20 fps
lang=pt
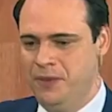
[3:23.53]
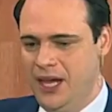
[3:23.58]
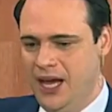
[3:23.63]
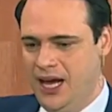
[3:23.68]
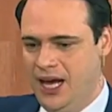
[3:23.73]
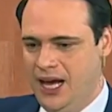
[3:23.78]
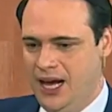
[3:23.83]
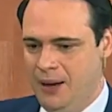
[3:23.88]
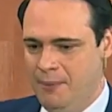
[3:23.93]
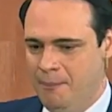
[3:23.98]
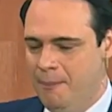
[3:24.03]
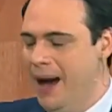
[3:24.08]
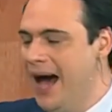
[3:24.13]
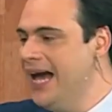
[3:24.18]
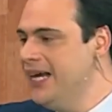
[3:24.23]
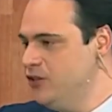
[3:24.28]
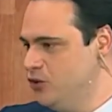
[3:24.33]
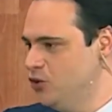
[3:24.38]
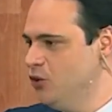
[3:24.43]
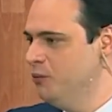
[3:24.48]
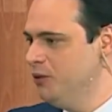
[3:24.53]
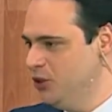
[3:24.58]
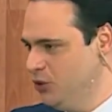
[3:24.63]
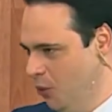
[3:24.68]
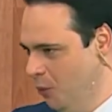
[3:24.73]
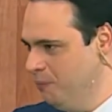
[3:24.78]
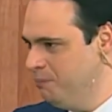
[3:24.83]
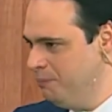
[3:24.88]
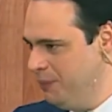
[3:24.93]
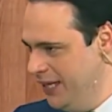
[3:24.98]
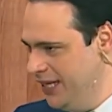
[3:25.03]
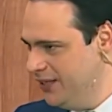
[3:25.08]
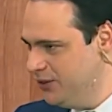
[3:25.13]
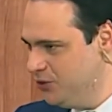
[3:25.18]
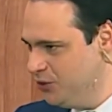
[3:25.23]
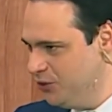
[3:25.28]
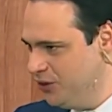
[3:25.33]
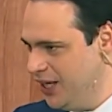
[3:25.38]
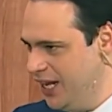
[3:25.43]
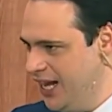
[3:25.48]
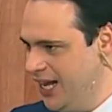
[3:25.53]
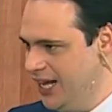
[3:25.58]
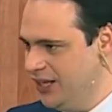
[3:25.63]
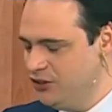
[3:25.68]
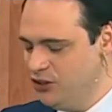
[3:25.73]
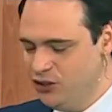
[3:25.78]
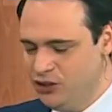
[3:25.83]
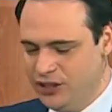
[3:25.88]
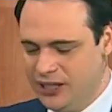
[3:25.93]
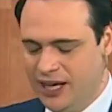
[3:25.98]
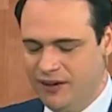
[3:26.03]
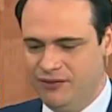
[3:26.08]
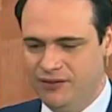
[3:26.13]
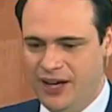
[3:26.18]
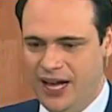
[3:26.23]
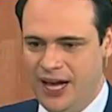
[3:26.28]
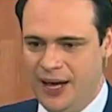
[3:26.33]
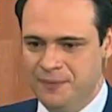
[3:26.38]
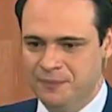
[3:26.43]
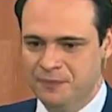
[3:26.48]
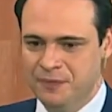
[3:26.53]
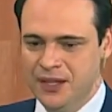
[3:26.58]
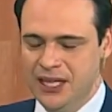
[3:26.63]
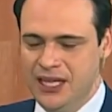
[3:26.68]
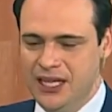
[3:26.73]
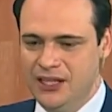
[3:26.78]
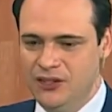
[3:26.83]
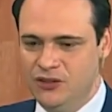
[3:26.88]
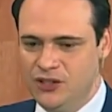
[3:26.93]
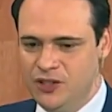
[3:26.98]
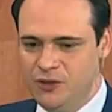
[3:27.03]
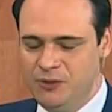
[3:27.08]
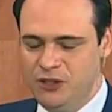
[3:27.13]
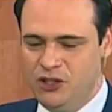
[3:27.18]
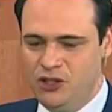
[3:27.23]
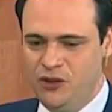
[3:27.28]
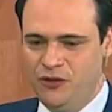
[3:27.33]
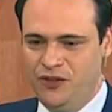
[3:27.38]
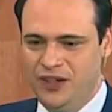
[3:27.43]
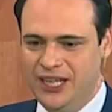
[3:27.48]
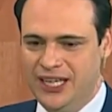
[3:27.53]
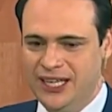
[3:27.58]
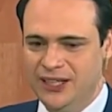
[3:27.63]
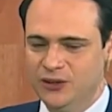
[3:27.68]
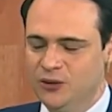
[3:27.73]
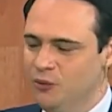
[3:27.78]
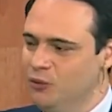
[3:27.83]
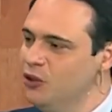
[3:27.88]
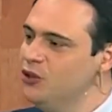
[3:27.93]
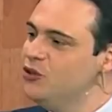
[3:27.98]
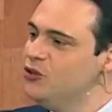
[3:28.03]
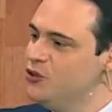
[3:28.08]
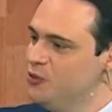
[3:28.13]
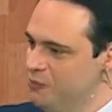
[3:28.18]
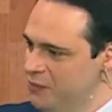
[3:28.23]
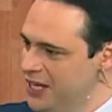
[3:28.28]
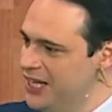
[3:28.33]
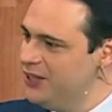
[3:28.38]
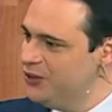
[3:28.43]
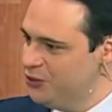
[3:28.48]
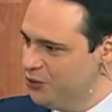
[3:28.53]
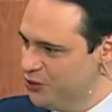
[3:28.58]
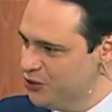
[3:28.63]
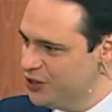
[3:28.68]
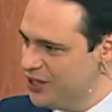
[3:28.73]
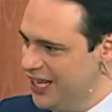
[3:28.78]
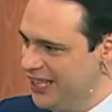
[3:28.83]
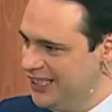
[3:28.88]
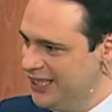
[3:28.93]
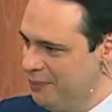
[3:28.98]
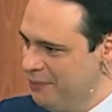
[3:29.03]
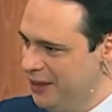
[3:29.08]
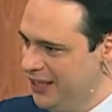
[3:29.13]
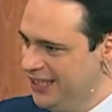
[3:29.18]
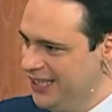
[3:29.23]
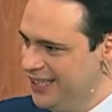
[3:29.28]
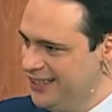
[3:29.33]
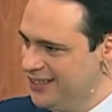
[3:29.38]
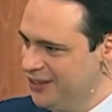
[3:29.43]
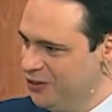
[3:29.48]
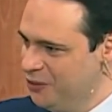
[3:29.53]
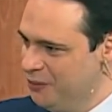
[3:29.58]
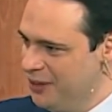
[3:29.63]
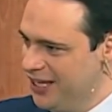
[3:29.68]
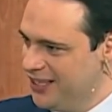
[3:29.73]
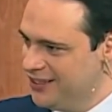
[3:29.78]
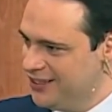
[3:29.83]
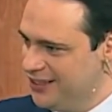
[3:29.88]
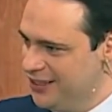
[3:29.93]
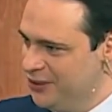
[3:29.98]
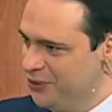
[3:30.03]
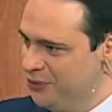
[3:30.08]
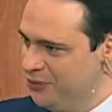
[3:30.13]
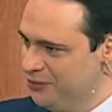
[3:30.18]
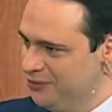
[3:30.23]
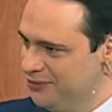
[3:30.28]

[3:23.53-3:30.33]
ah, mais sobre Dom Pedro, né? A gente estava desmistificando muitos mitos da independência do Brasil. Sim, é,